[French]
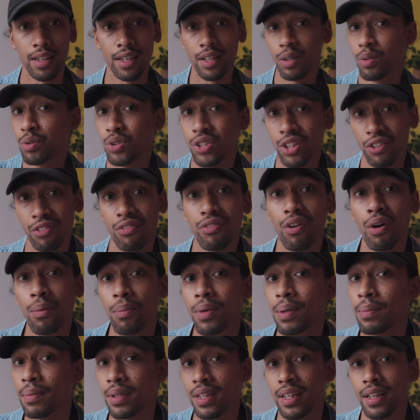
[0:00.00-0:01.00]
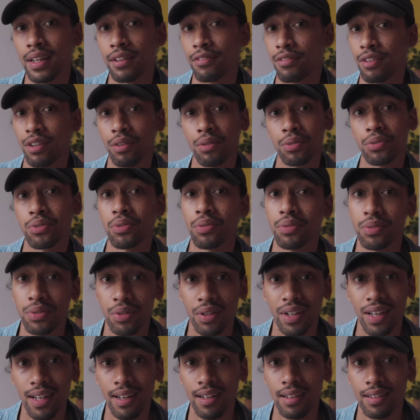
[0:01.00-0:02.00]
et où j'ai formé mes référents
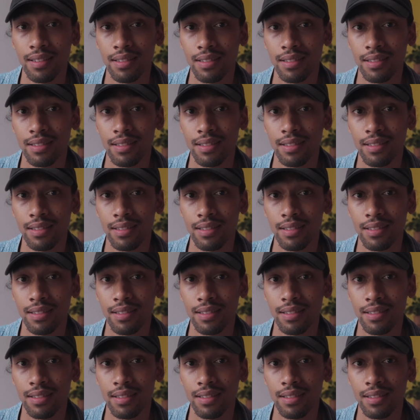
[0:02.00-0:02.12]
culturels.